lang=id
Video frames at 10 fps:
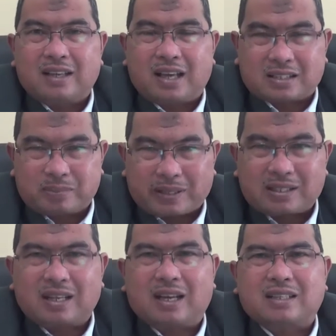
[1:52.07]

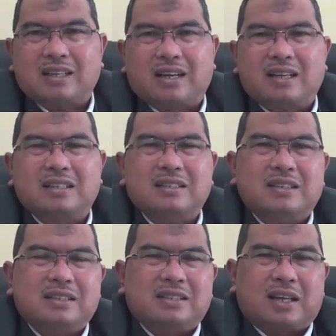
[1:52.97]
ekspatriat kan
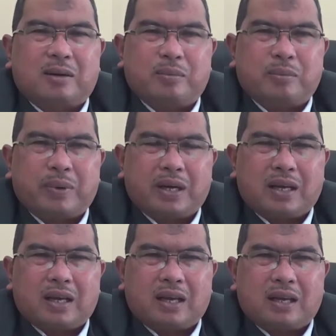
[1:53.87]

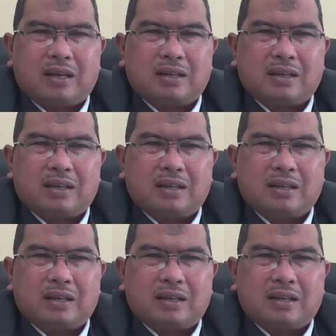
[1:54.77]
sampai